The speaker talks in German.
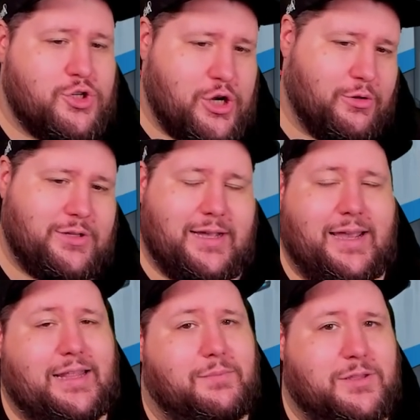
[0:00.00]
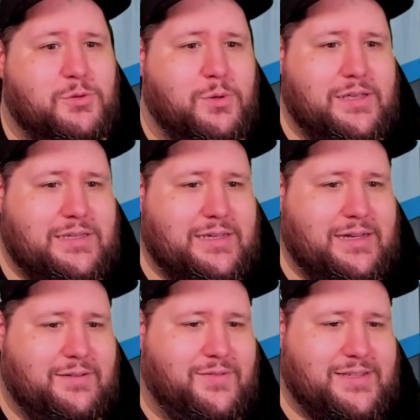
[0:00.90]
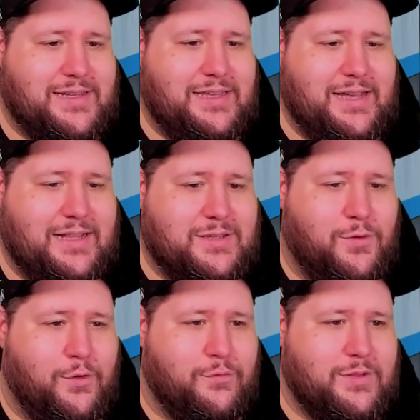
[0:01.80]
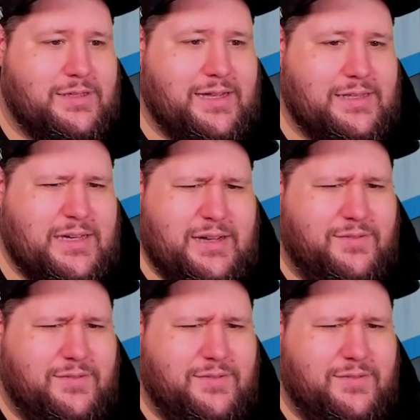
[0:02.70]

Schaut euch da gerne mal durch, äh, was er hier alles veröffentlicht hat.